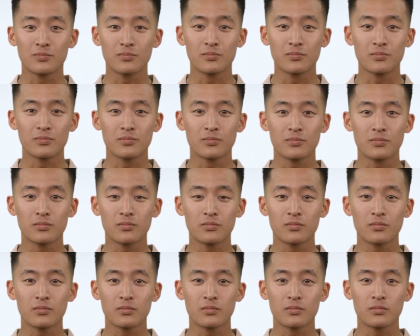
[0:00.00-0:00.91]
每年
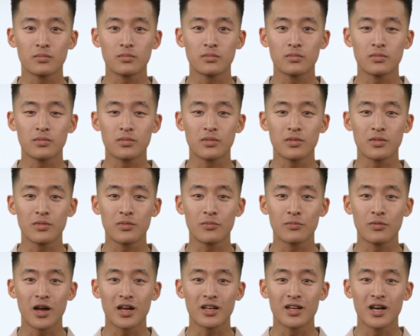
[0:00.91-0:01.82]
导致欧洲二百
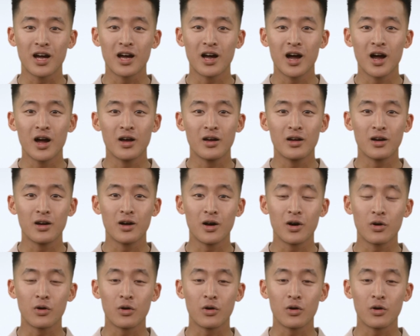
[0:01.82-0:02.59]
七十万人死亡。